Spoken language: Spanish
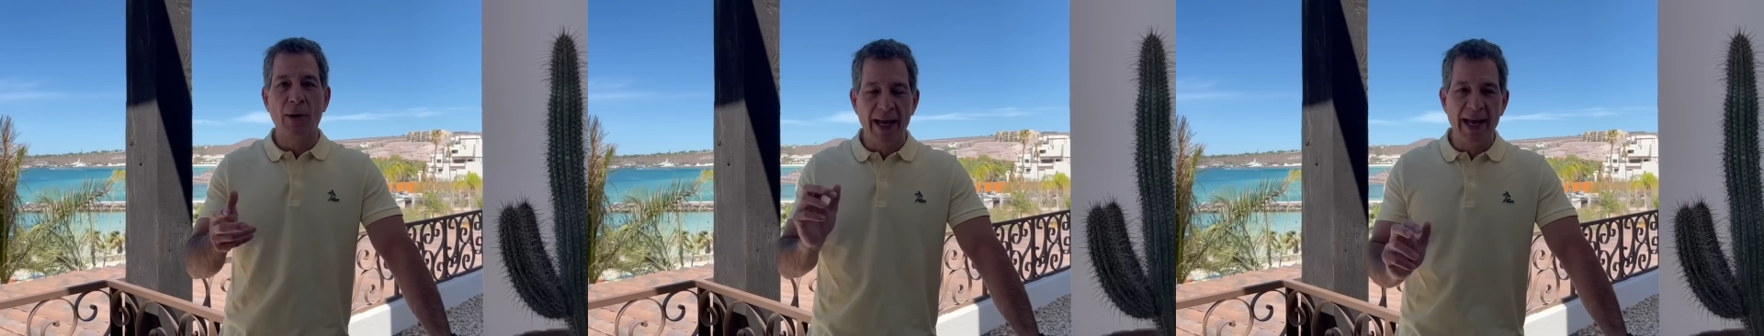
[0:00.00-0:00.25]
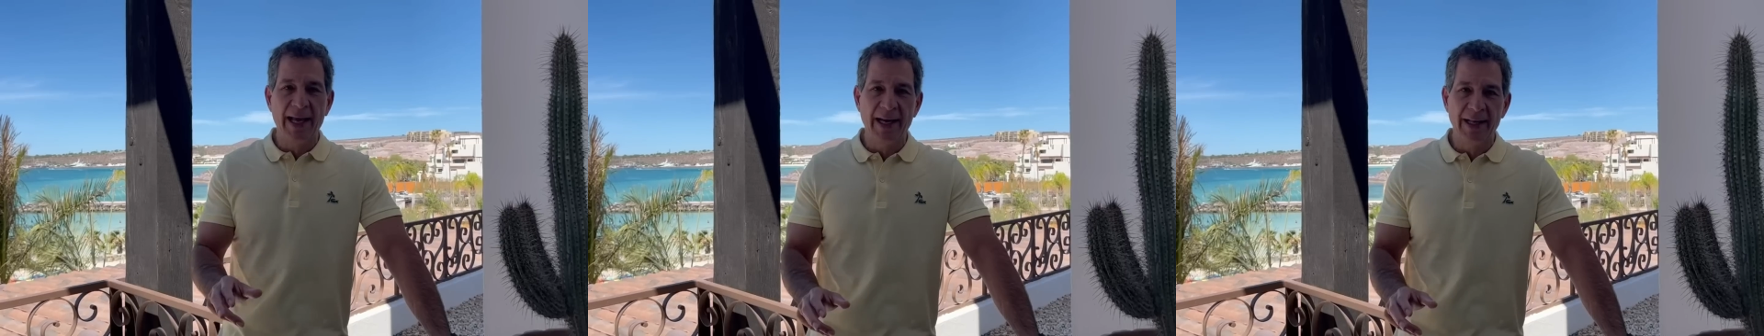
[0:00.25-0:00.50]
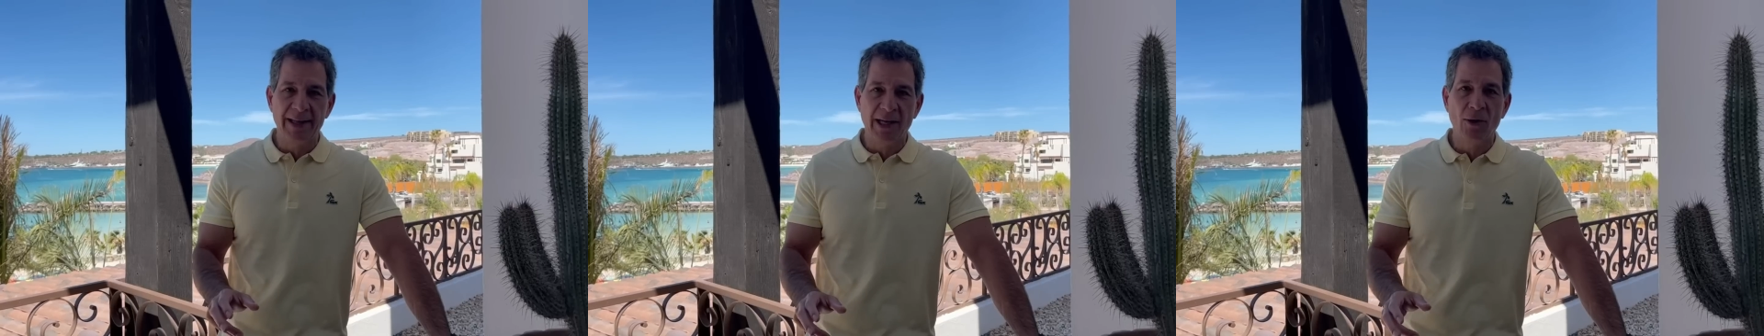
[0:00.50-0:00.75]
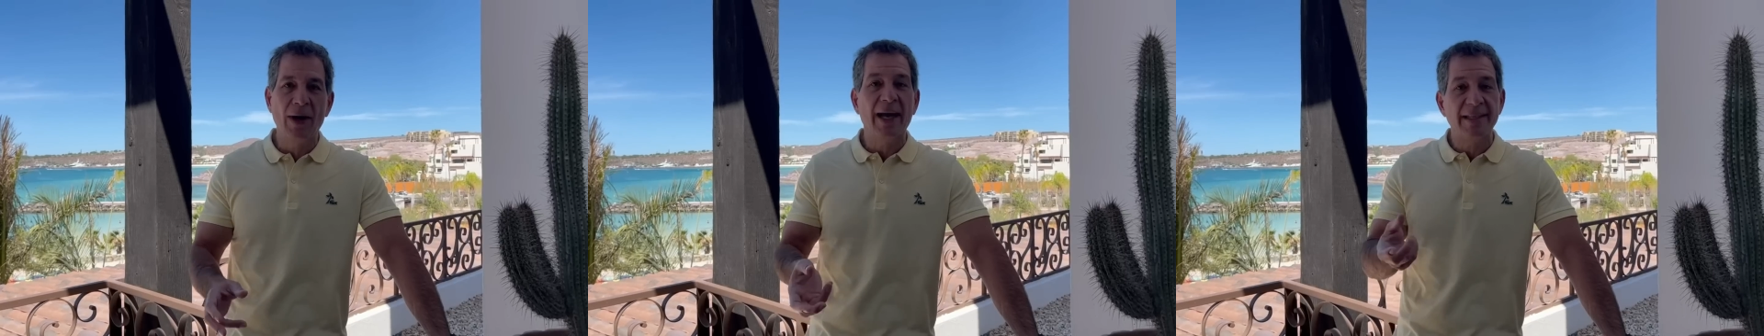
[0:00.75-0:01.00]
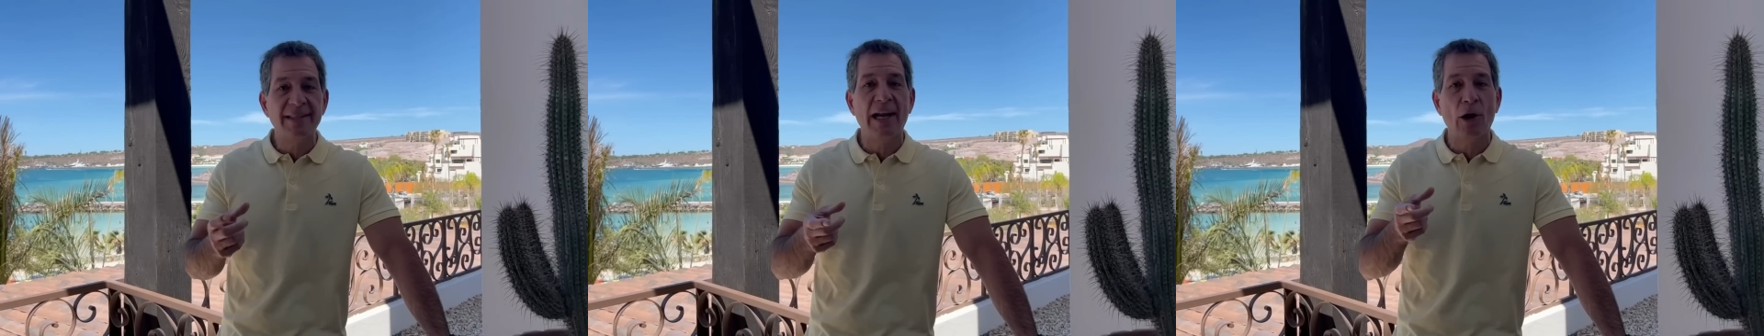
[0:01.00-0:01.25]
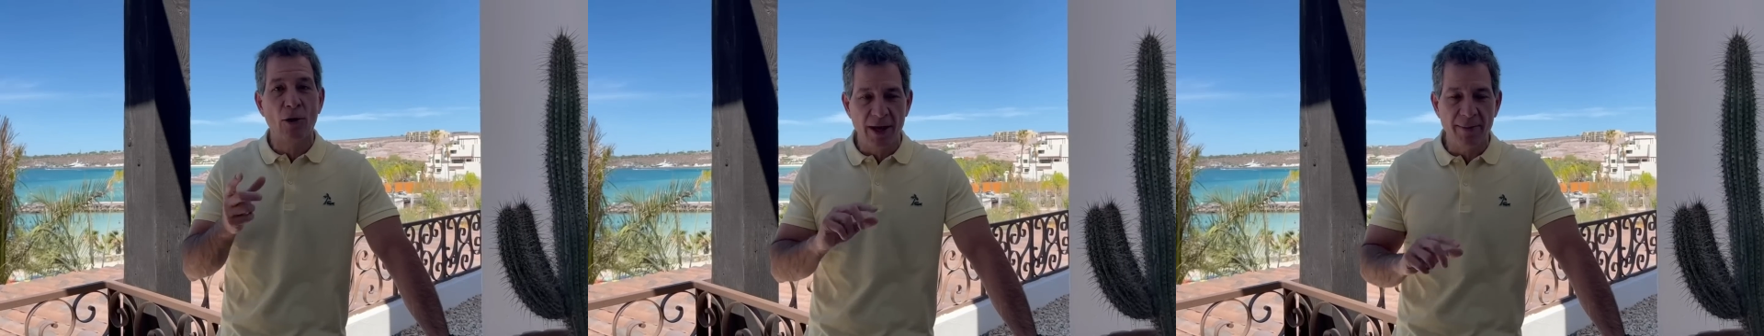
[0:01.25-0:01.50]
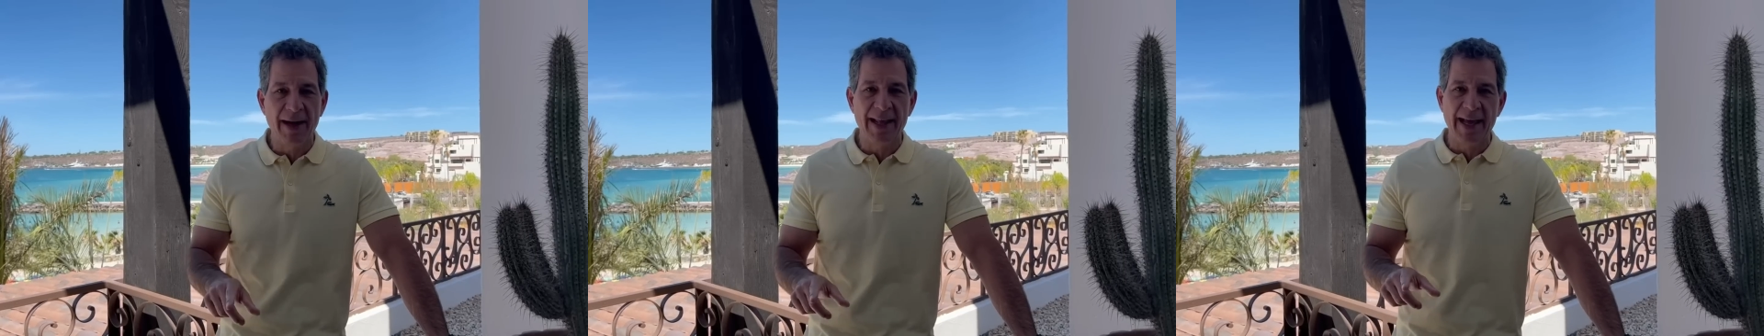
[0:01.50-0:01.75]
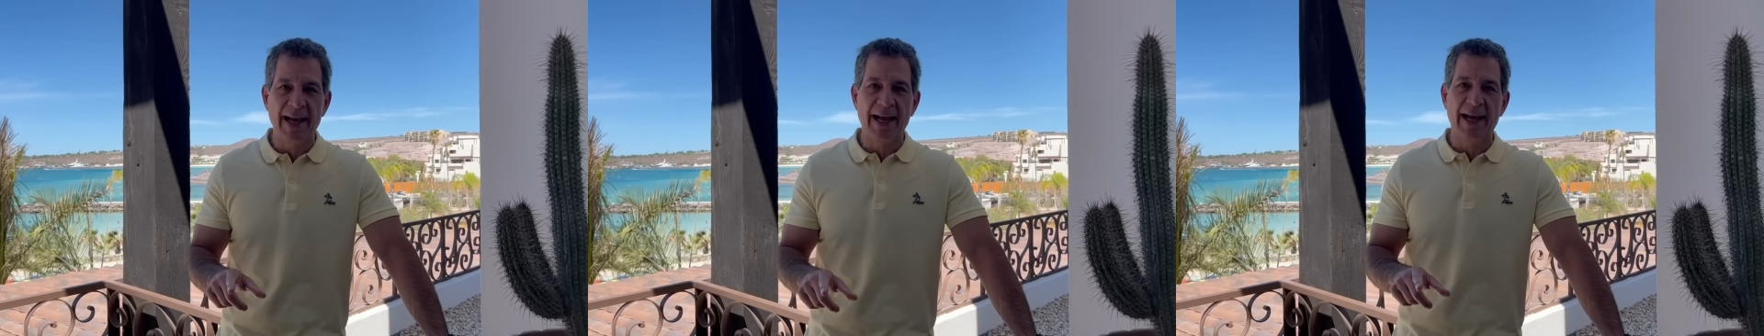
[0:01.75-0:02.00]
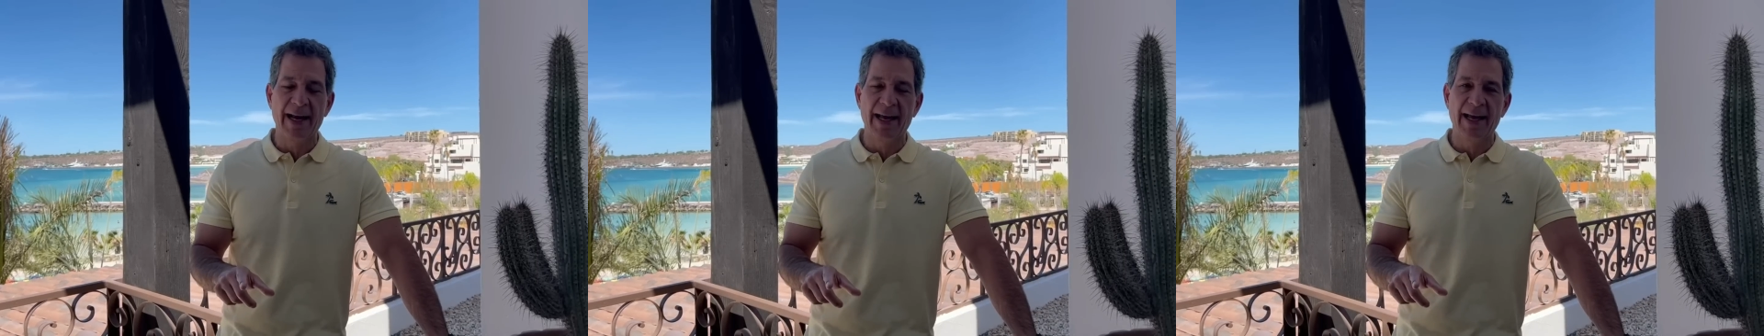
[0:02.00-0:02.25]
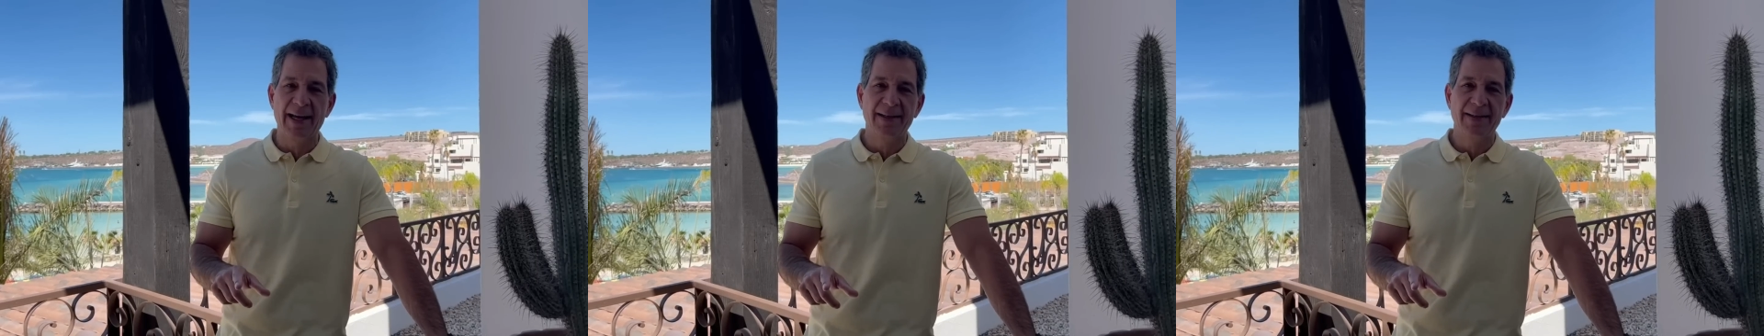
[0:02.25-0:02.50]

en Querétaro, ese lo deberían ganar.